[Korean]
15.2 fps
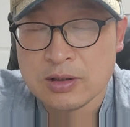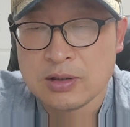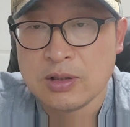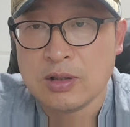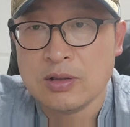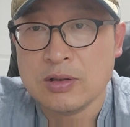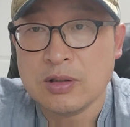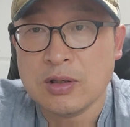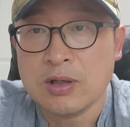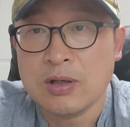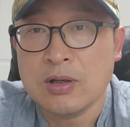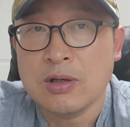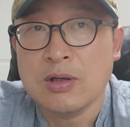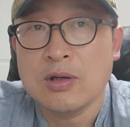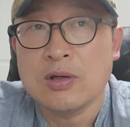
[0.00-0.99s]
근데 이제
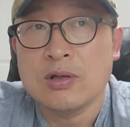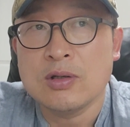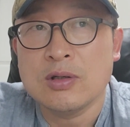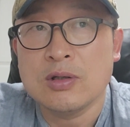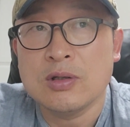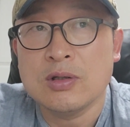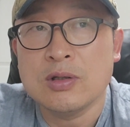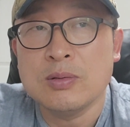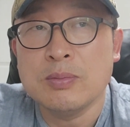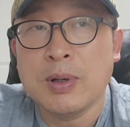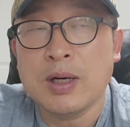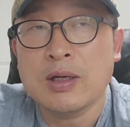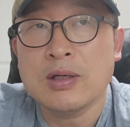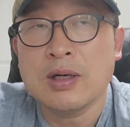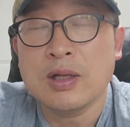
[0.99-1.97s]
이
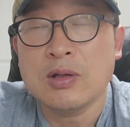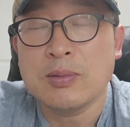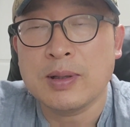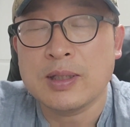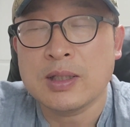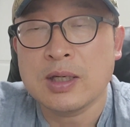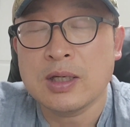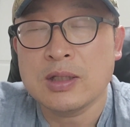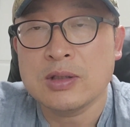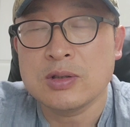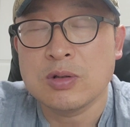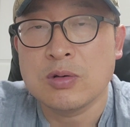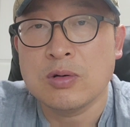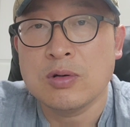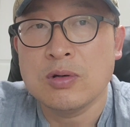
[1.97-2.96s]
음악을 해도
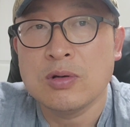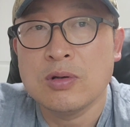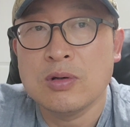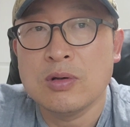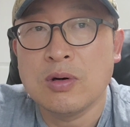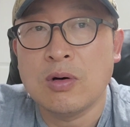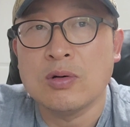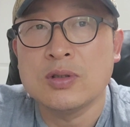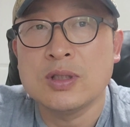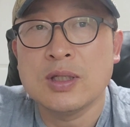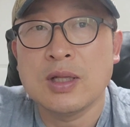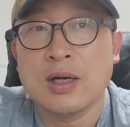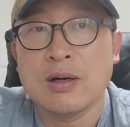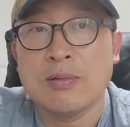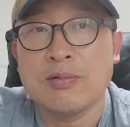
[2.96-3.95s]
마찬가지죠.
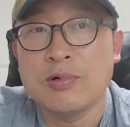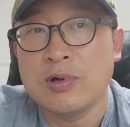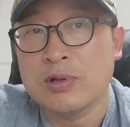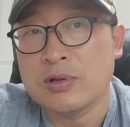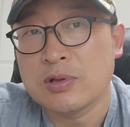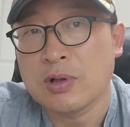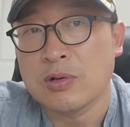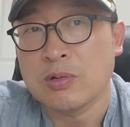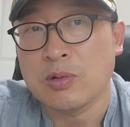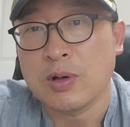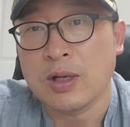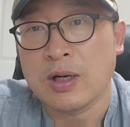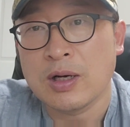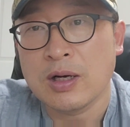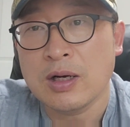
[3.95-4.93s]
어제 내가 불렀던
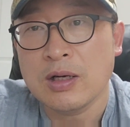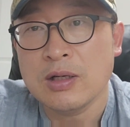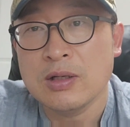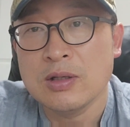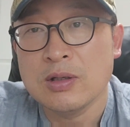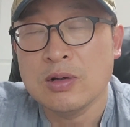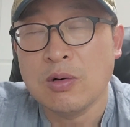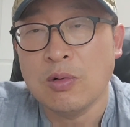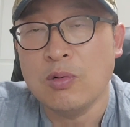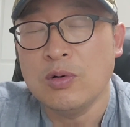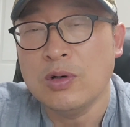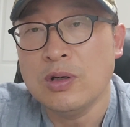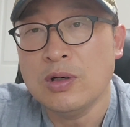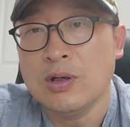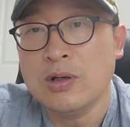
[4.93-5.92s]
노래가
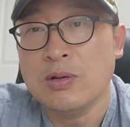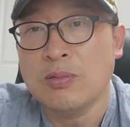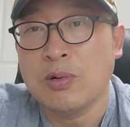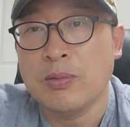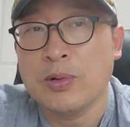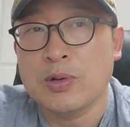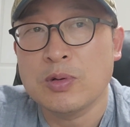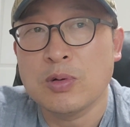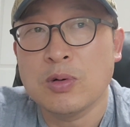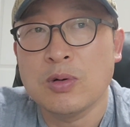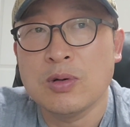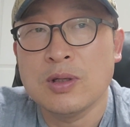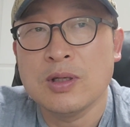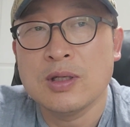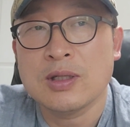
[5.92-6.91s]
오늘 보면 또
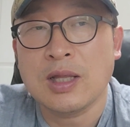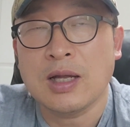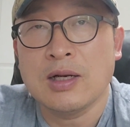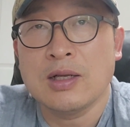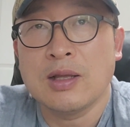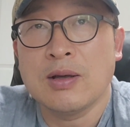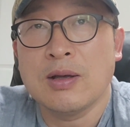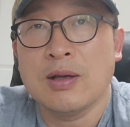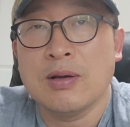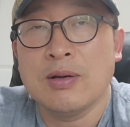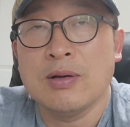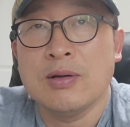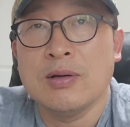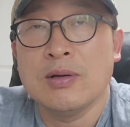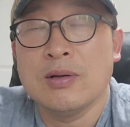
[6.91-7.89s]
다르게
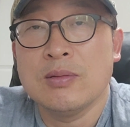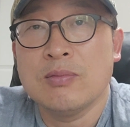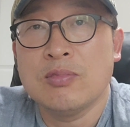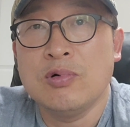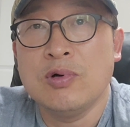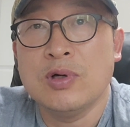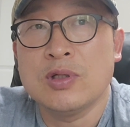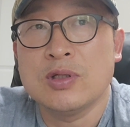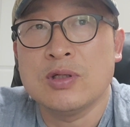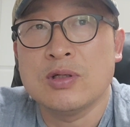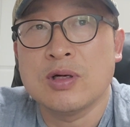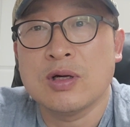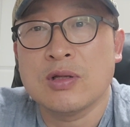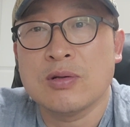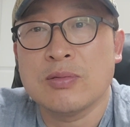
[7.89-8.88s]

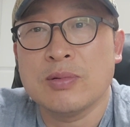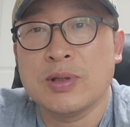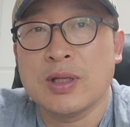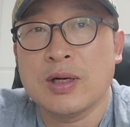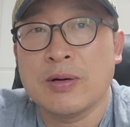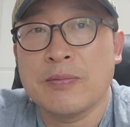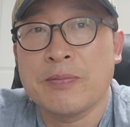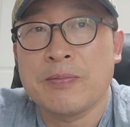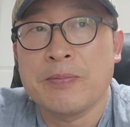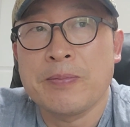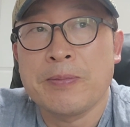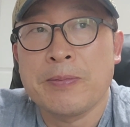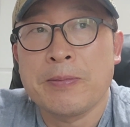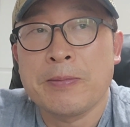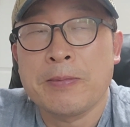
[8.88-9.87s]
불려지는 것 같습니다.
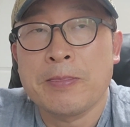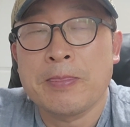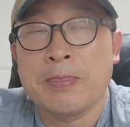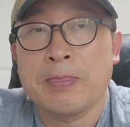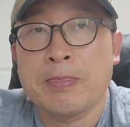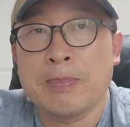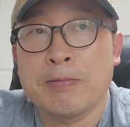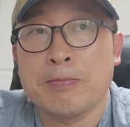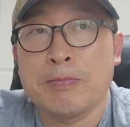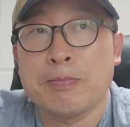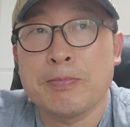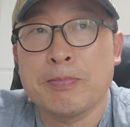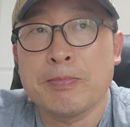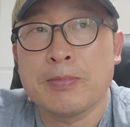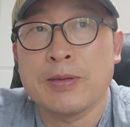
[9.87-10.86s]
음,
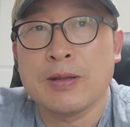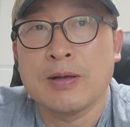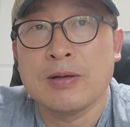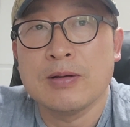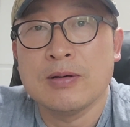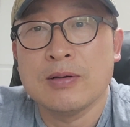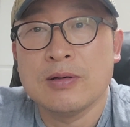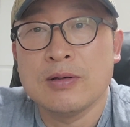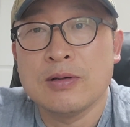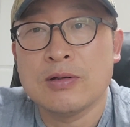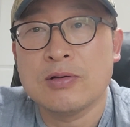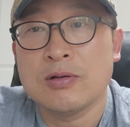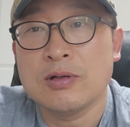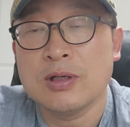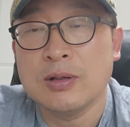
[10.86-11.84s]

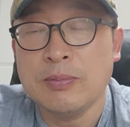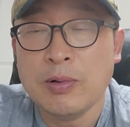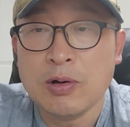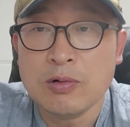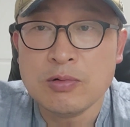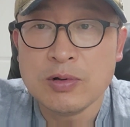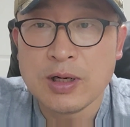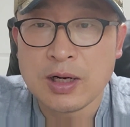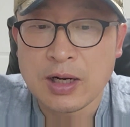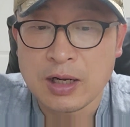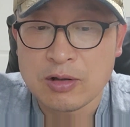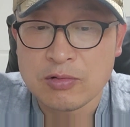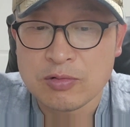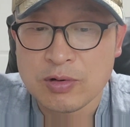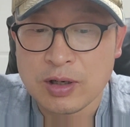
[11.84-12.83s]
그래서 이제 임영웅이란
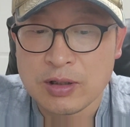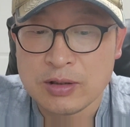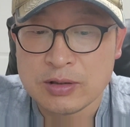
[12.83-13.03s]
가수가